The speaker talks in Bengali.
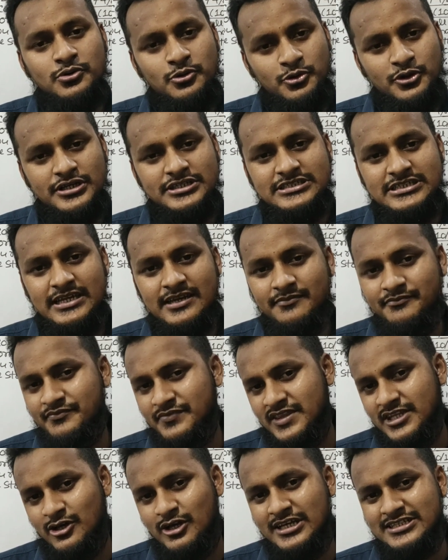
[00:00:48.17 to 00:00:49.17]
করেছিলাম
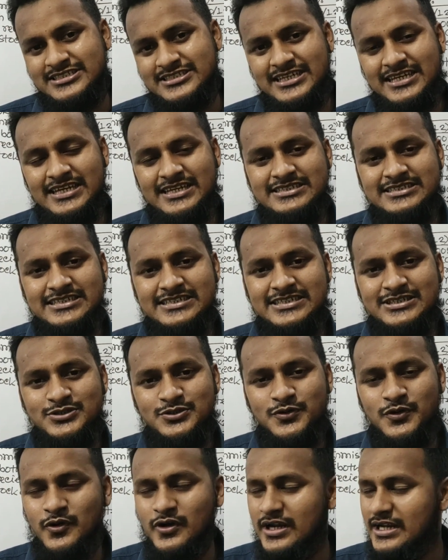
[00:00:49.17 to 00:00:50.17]
তাহলে আজকের লেকচারটি
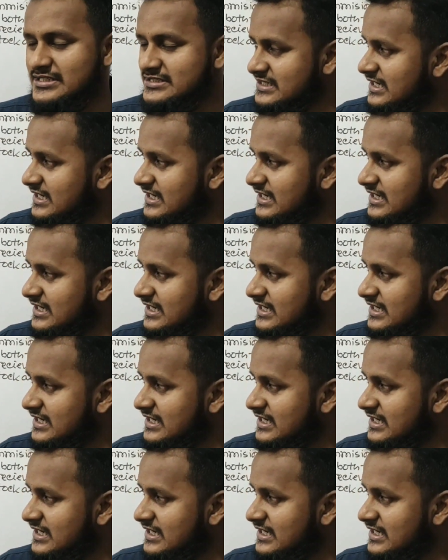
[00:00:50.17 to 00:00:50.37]
শুরু করা